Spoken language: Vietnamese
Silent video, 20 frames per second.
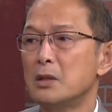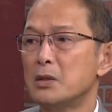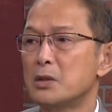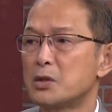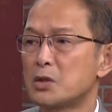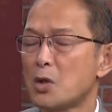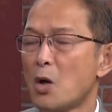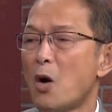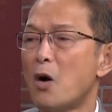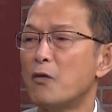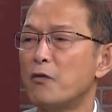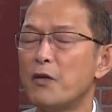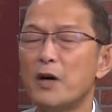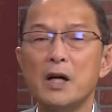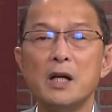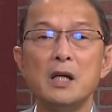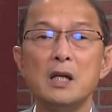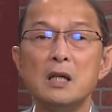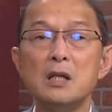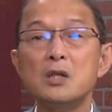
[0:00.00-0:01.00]
so
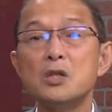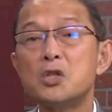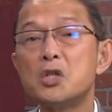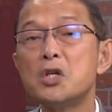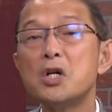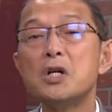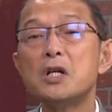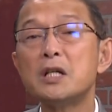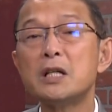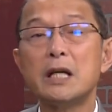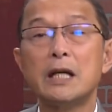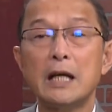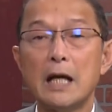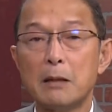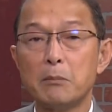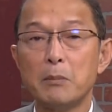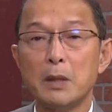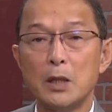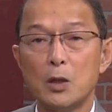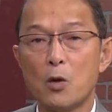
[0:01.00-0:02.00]
với trước khi
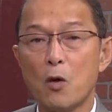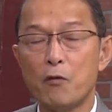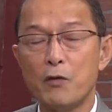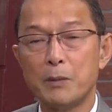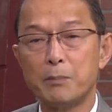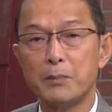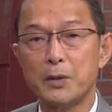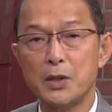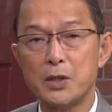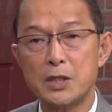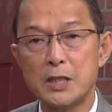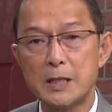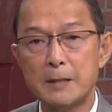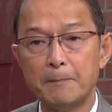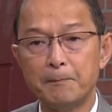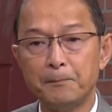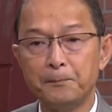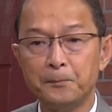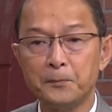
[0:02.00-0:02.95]
anh bị Covid-19.